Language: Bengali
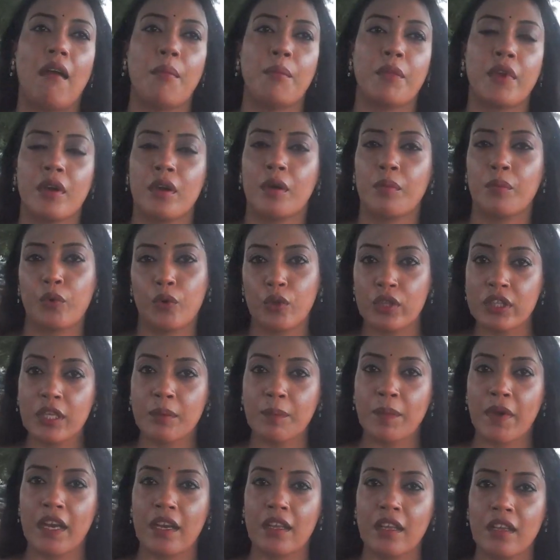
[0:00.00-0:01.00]
আমরা
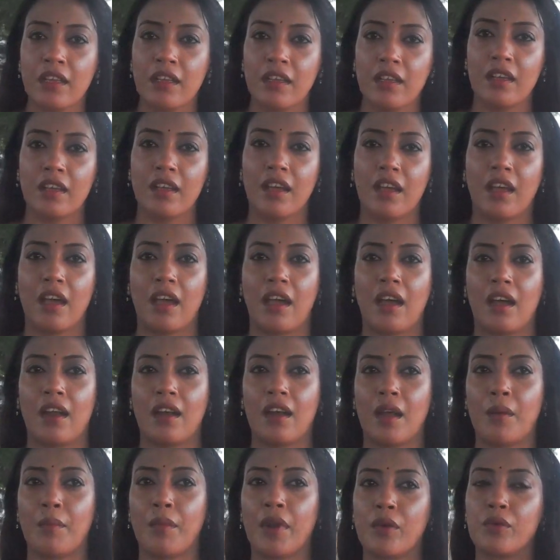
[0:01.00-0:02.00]
বলতে পারি
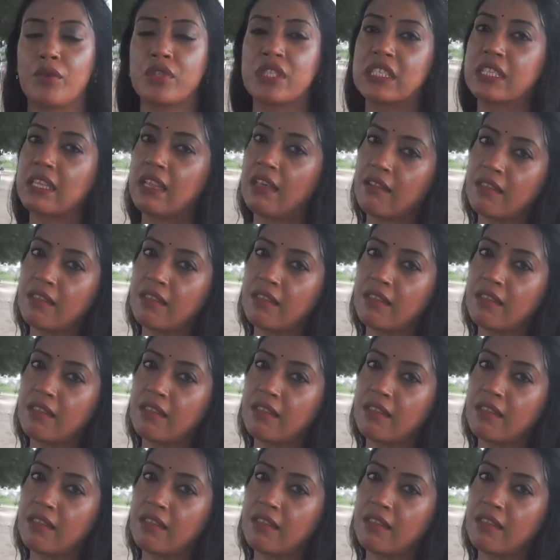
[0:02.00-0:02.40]
আর আমরা হচ্ছে